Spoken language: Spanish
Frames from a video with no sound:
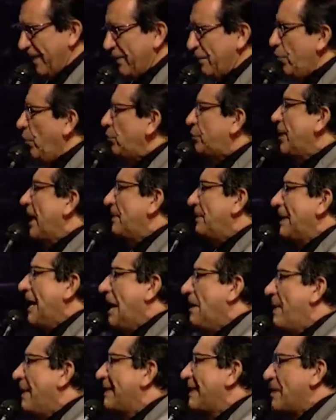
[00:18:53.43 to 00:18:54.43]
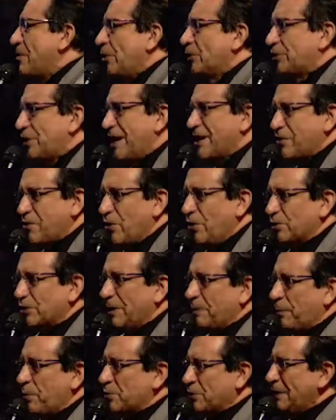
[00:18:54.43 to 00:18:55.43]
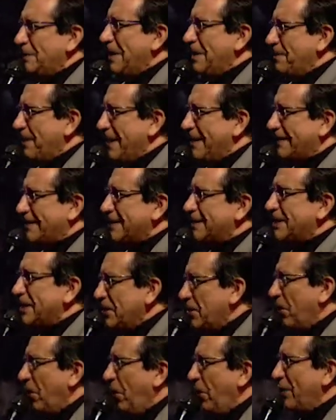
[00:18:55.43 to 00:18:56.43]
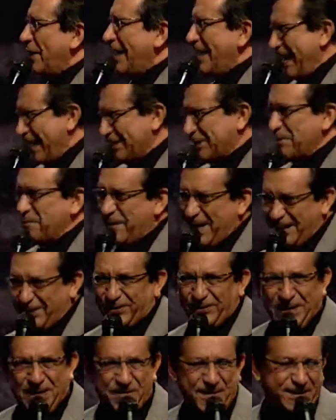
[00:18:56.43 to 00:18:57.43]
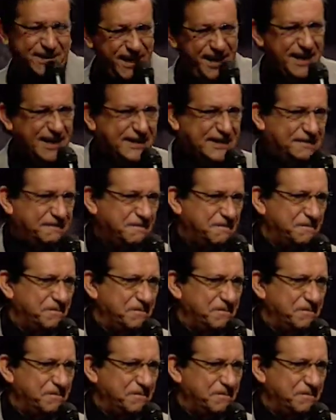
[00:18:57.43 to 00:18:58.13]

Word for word: no se hablaba de otra cosa posiblemente sino del nacimiento del Mesías.